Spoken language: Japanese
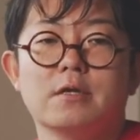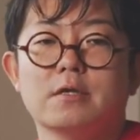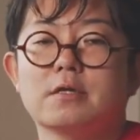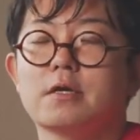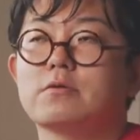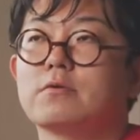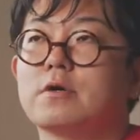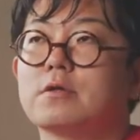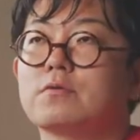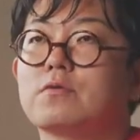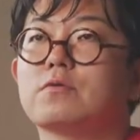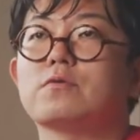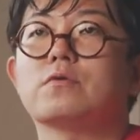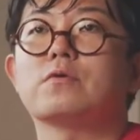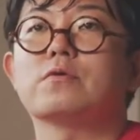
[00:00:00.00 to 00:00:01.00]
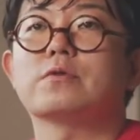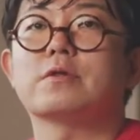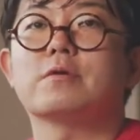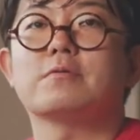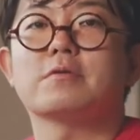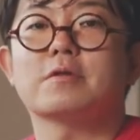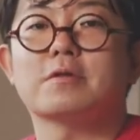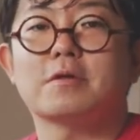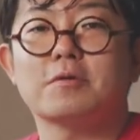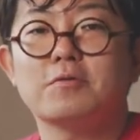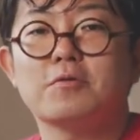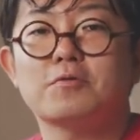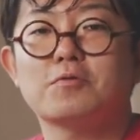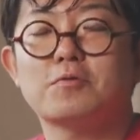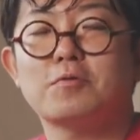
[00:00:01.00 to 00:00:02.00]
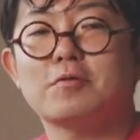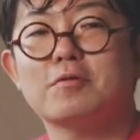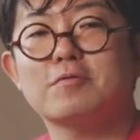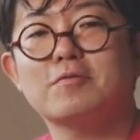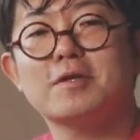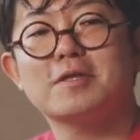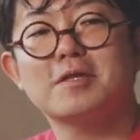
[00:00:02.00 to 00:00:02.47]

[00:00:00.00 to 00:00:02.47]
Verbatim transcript: いたのが印象に残ってるんですけどちょっとその